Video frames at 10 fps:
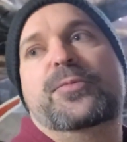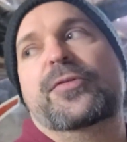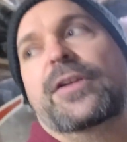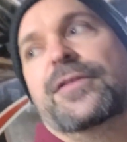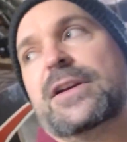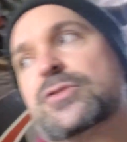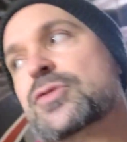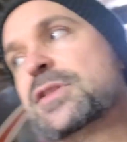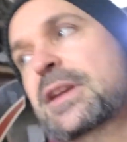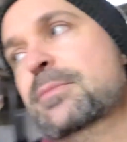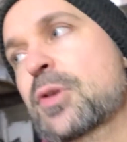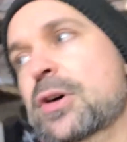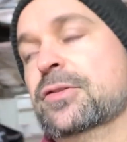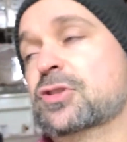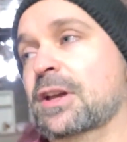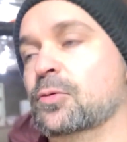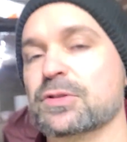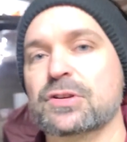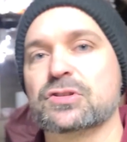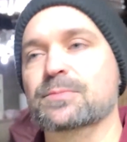et pouvaient faire du skateboard jusqu'à
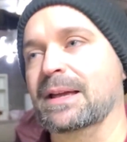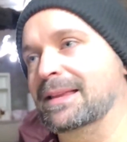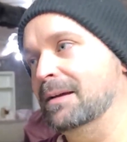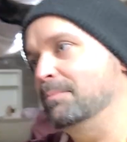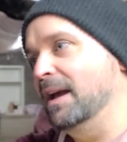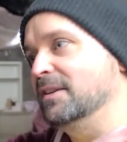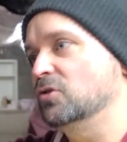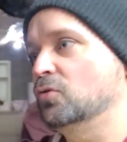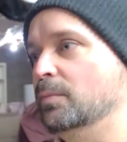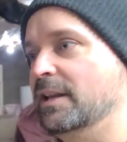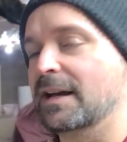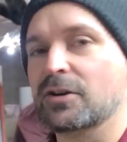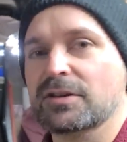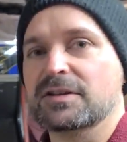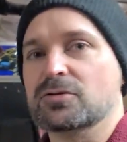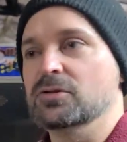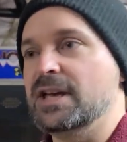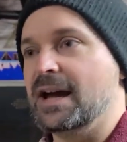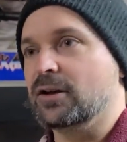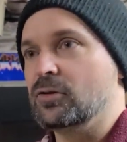3 h du matin, ben sous, ben à côté, sur le
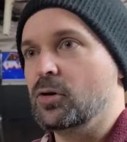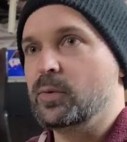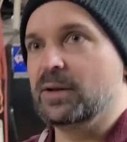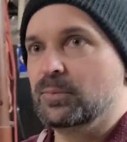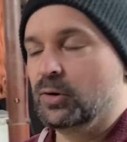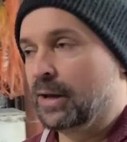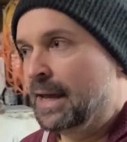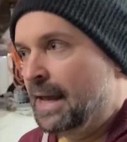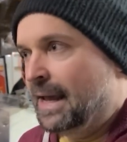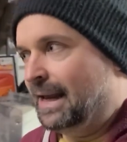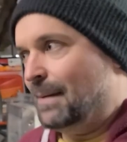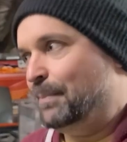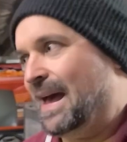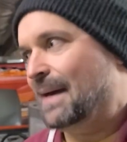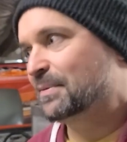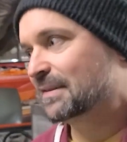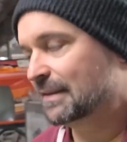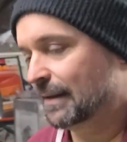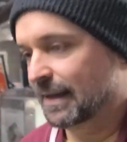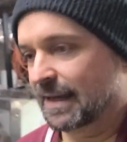Jagger, le Red Bull et la
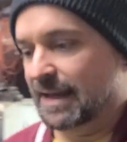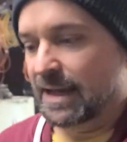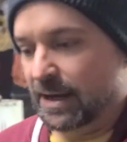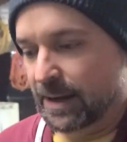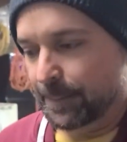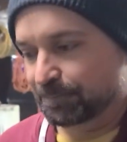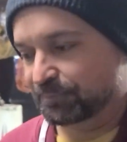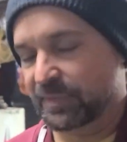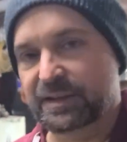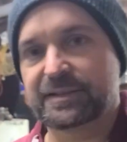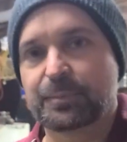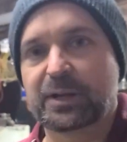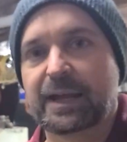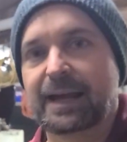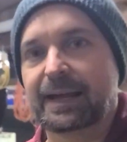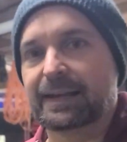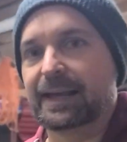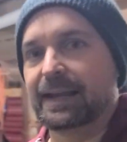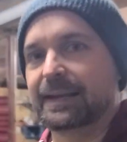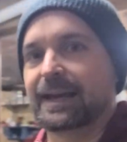Pabst. Et euh, c'était pas
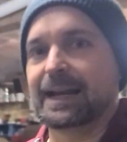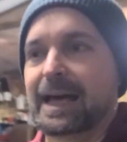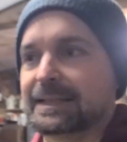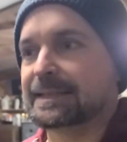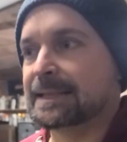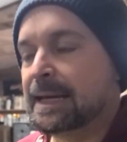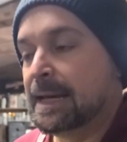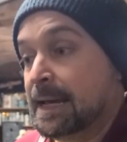la, classe.